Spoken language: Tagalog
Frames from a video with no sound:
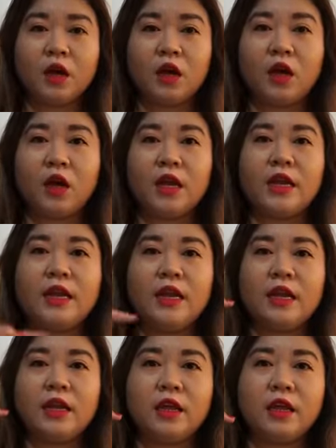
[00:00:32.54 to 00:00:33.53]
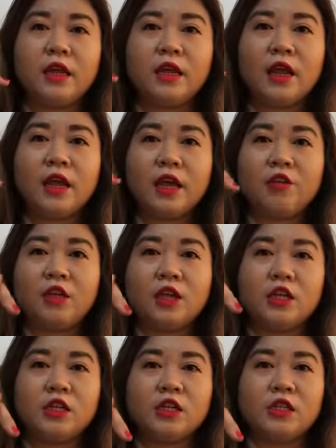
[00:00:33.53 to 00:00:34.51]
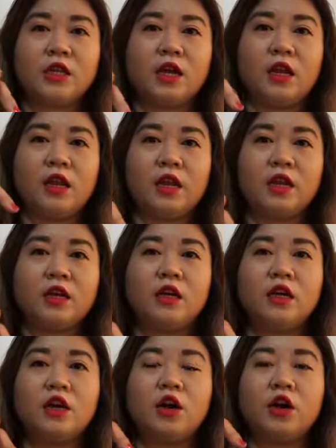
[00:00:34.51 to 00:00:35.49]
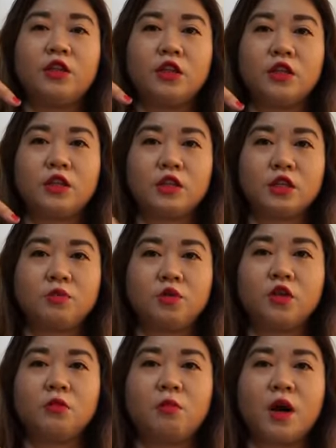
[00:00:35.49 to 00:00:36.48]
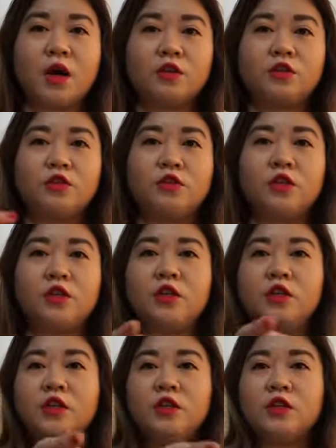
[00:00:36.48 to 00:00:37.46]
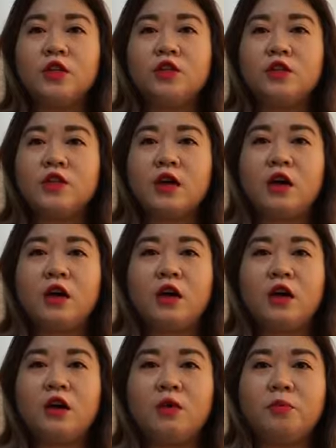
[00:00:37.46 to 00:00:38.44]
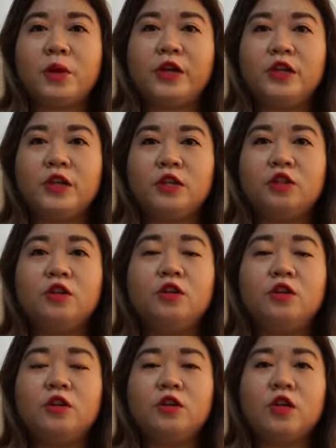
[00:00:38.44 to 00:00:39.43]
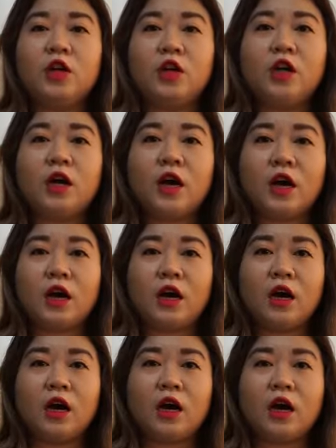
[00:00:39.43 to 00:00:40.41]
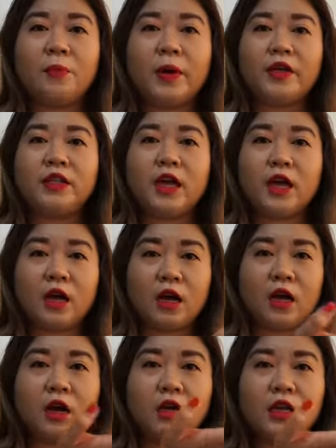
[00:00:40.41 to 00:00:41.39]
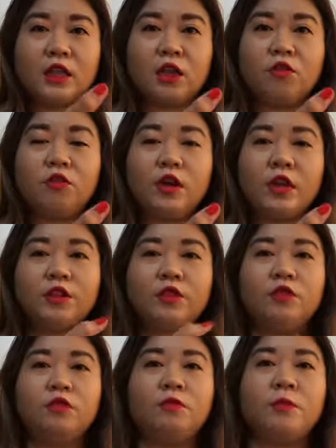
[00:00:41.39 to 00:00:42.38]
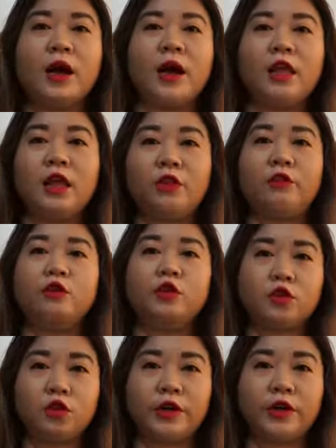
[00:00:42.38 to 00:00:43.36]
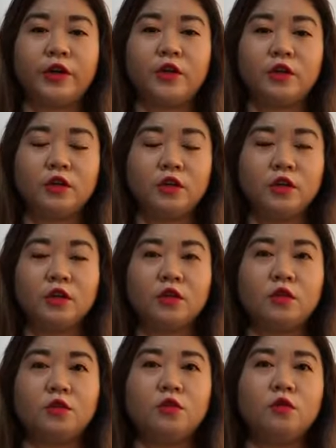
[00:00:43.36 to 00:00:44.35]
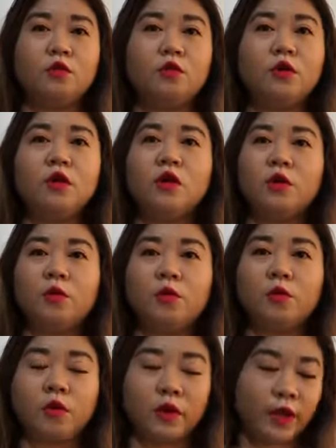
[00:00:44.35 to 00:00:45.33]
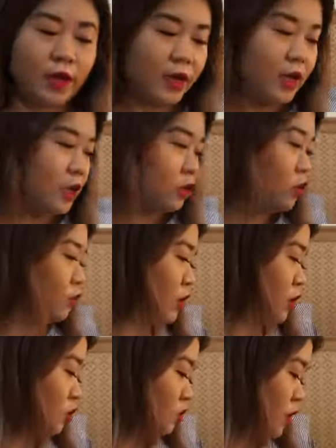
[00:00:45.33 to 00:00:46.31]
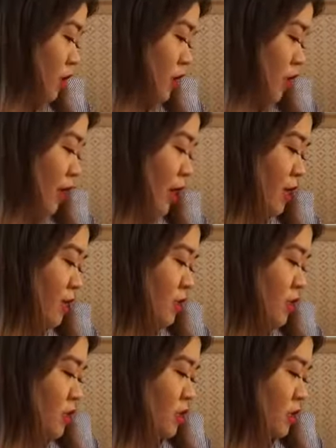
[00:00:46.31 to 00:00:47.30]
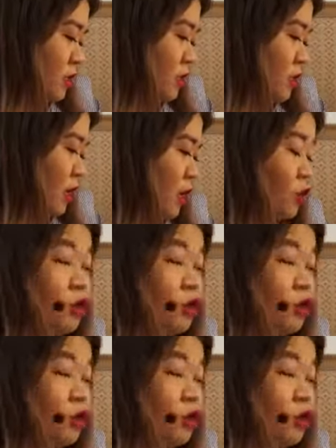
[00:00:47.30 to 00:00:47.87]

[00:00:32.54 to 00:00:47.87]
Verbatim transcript: Uh, ilalagay ko na lang siya sa link on the description box or dito sa part na to uh, kapag na kita ko ulit yung pangalan ng store. So, ganito yung itsura niya guys. Ito